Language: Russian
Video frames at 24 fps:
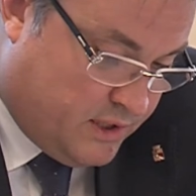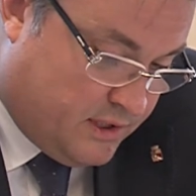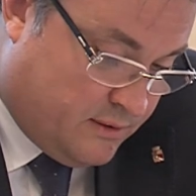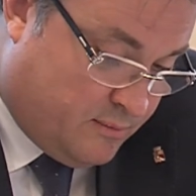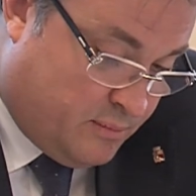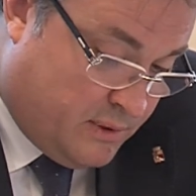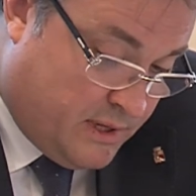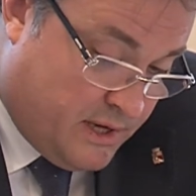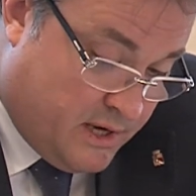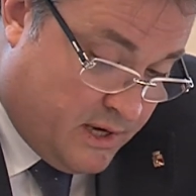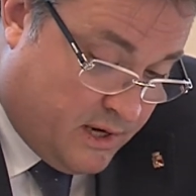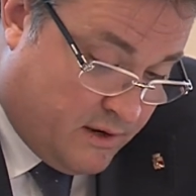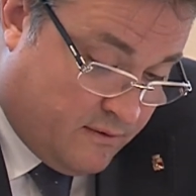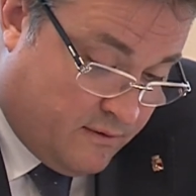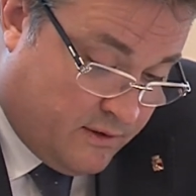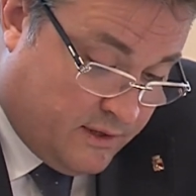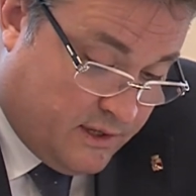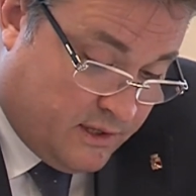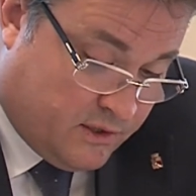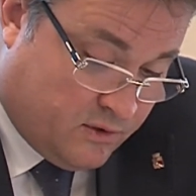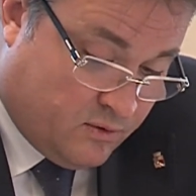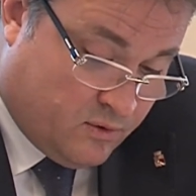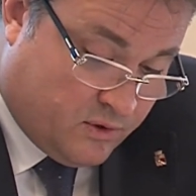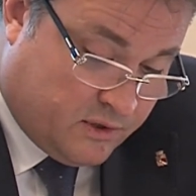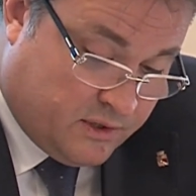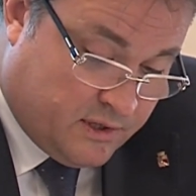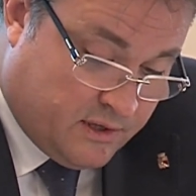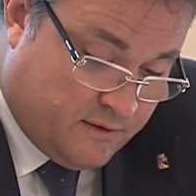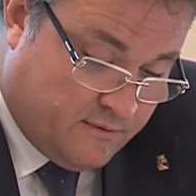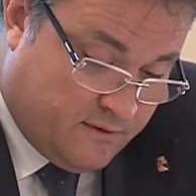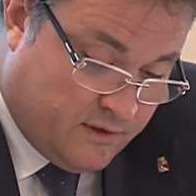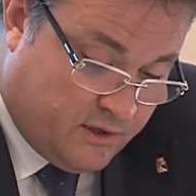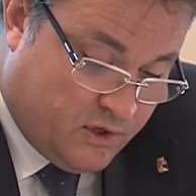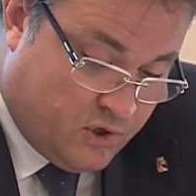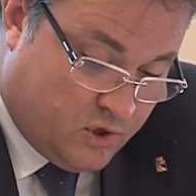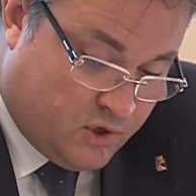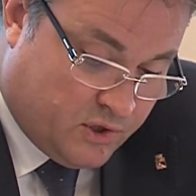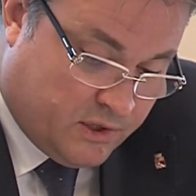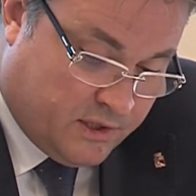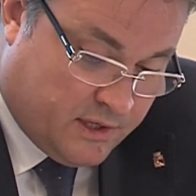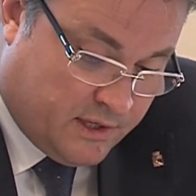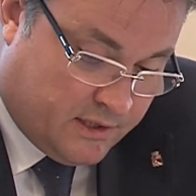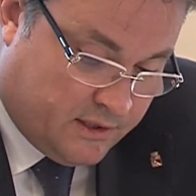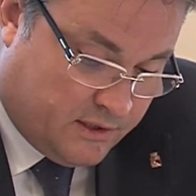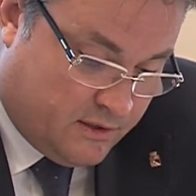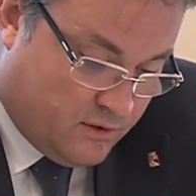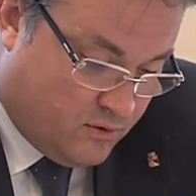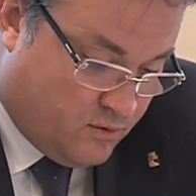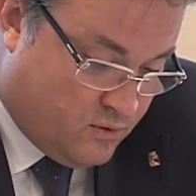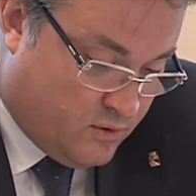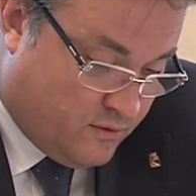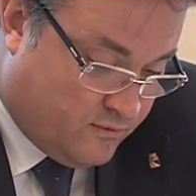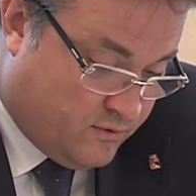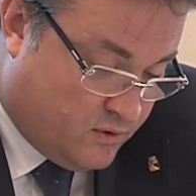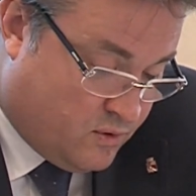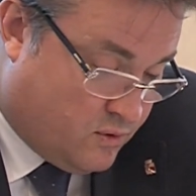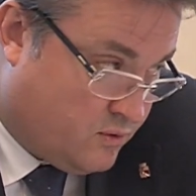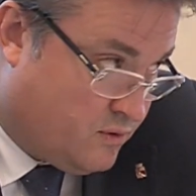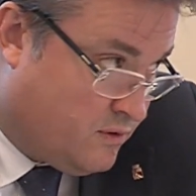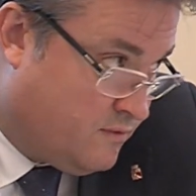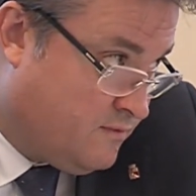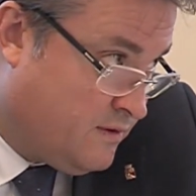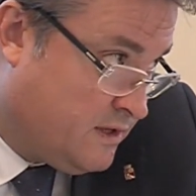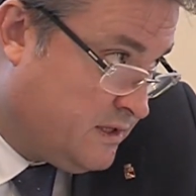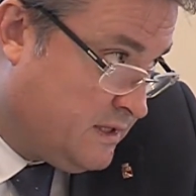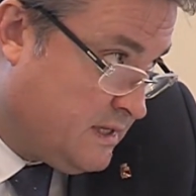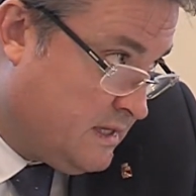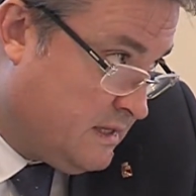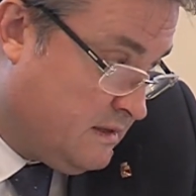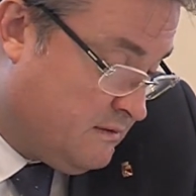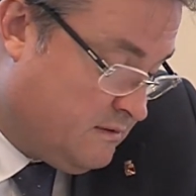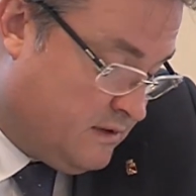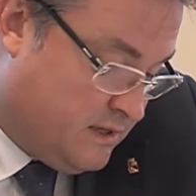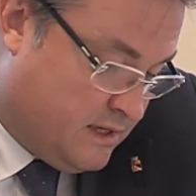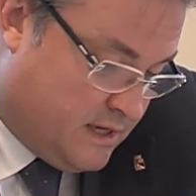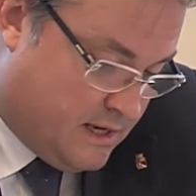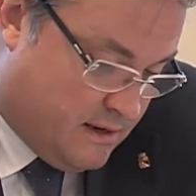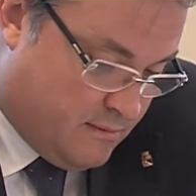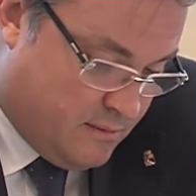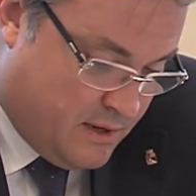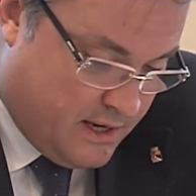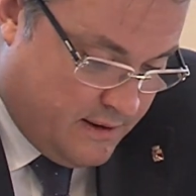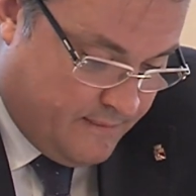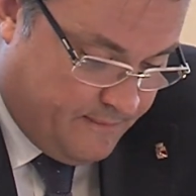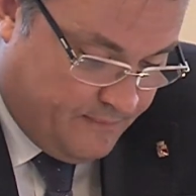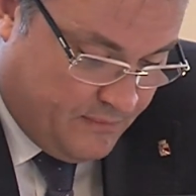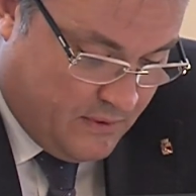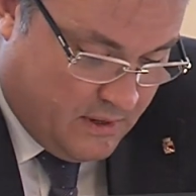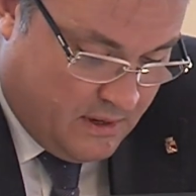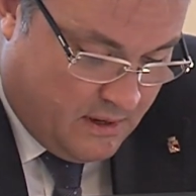запланированный снос на 2016 год в срок до 20 декабря.